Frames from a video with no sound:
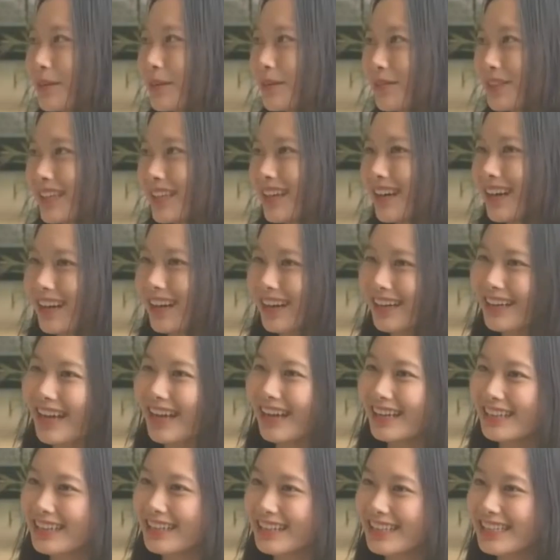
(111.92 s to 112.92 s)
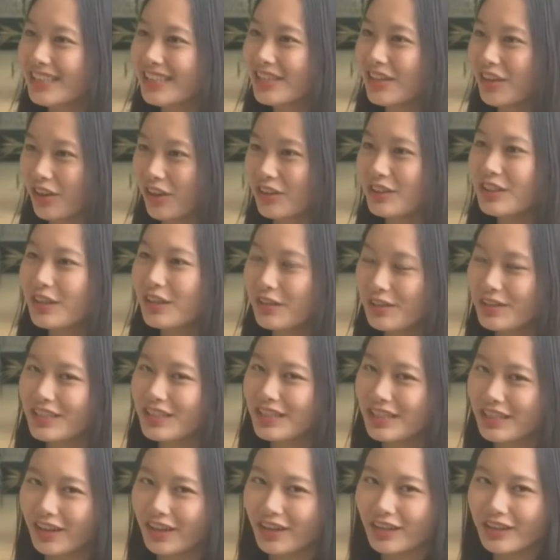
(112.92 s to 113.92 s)
bởi vì uh, ngân hàng đề thi chưa có nhiều như
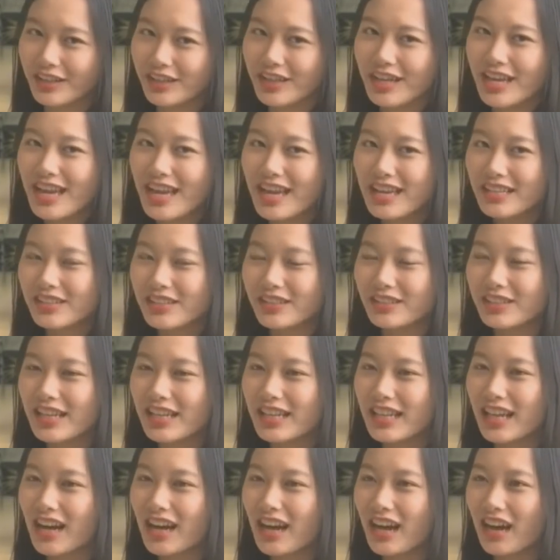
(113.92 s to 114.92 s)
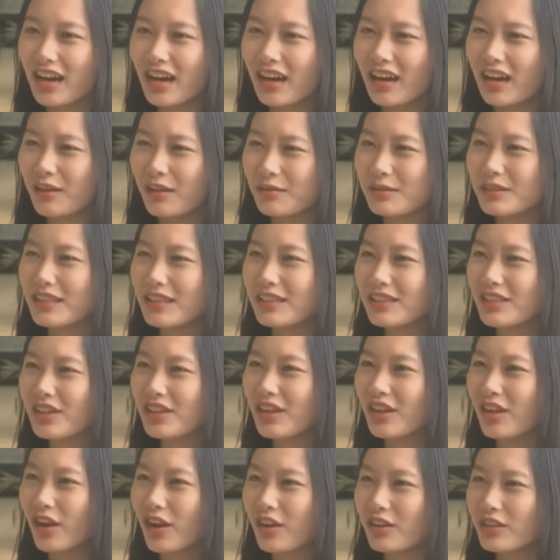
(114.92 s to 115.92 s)
chị nói cho nên là học sinh
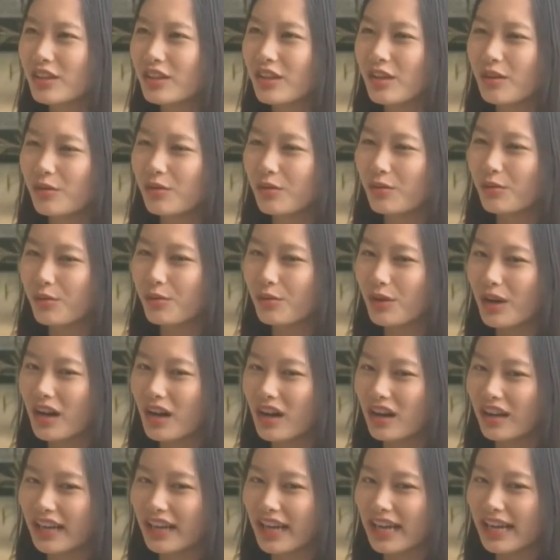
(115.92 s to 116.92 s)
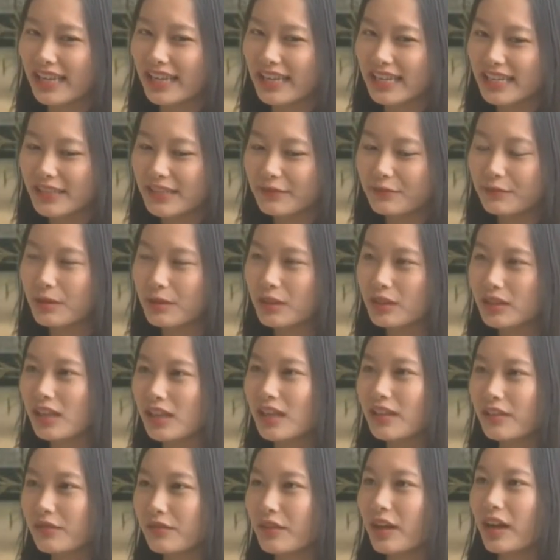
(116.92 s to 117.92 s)
chưa có nhiều uh, cái phương
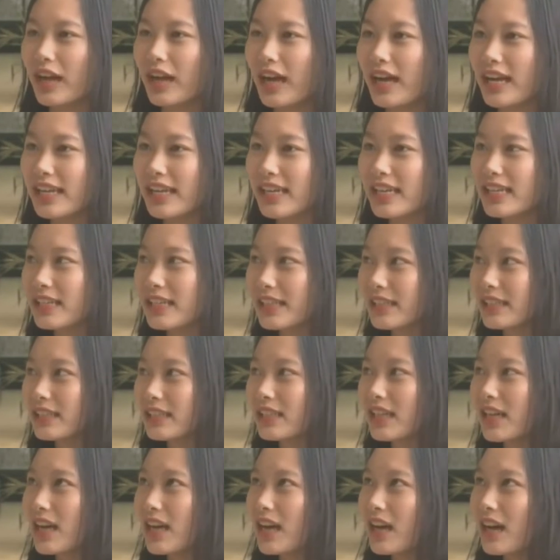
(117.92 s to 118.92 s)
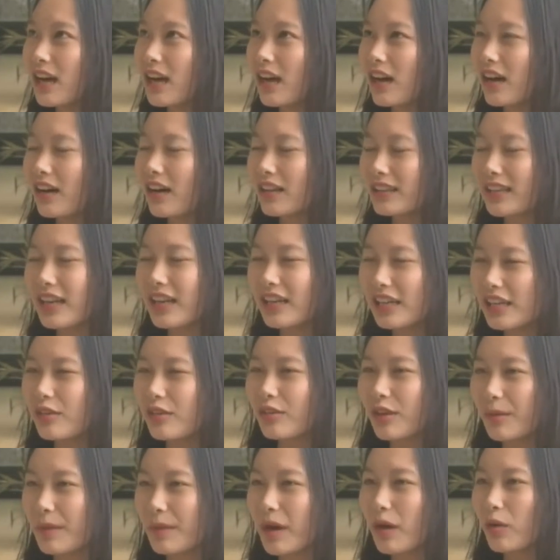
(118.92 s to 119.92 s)
tiện và cái uh, tài
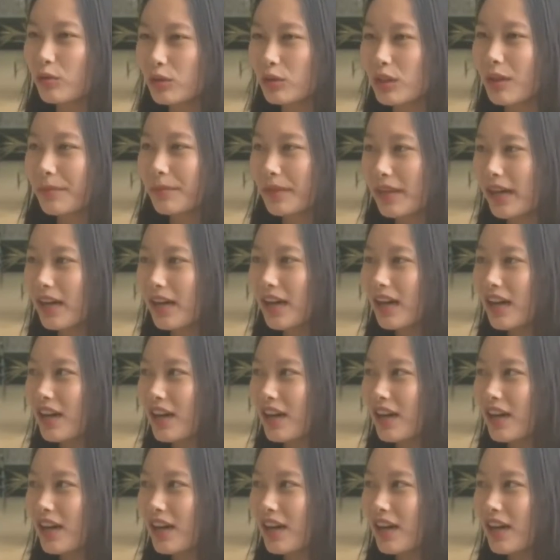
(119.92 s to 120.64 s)
liệu để mà ôn tập đấy ạ